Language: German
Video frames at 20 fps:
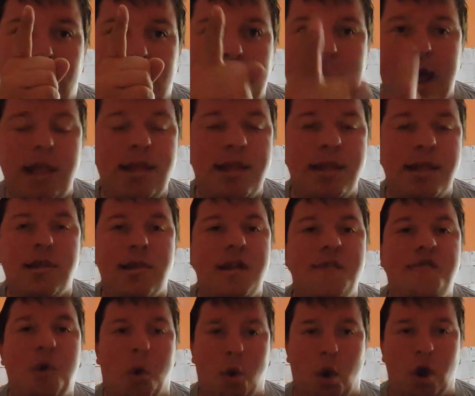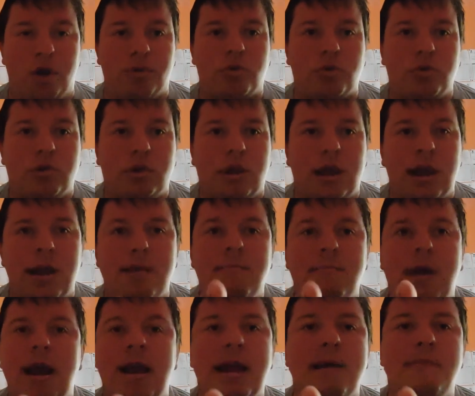Essenslieferanten in
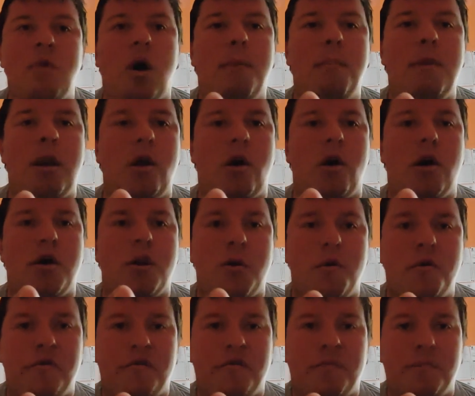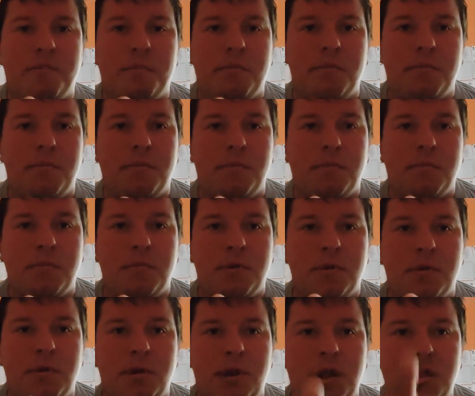meinem Namen anrufen.
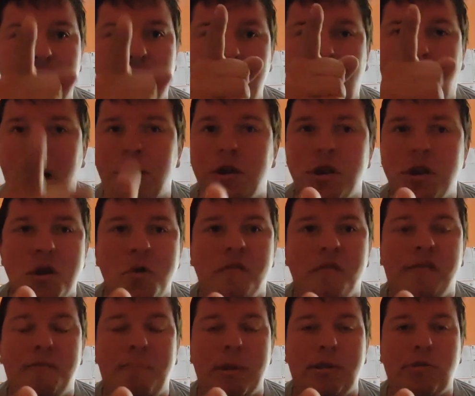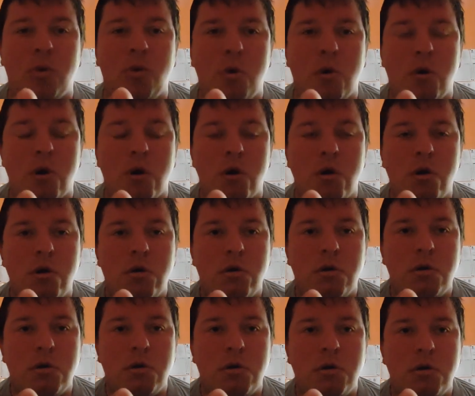Diesen Anrufbetrug
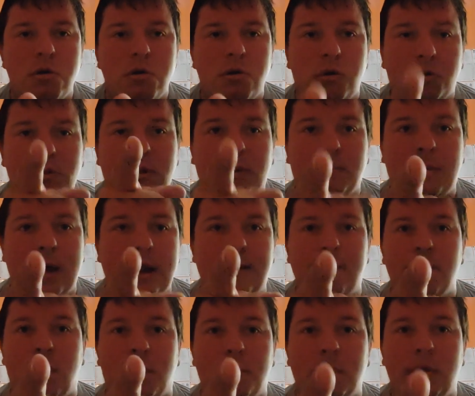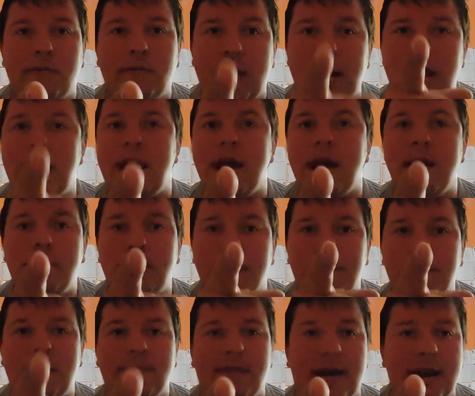unter meinem Namen. Wenn ihr
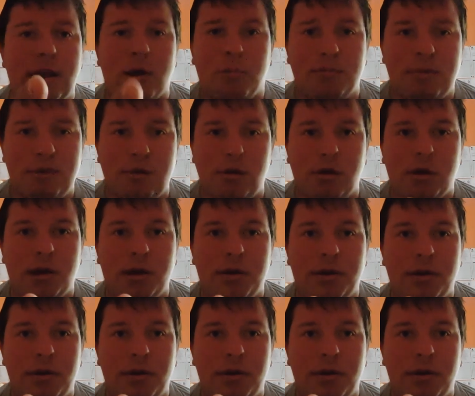damit weiter rumzündelt,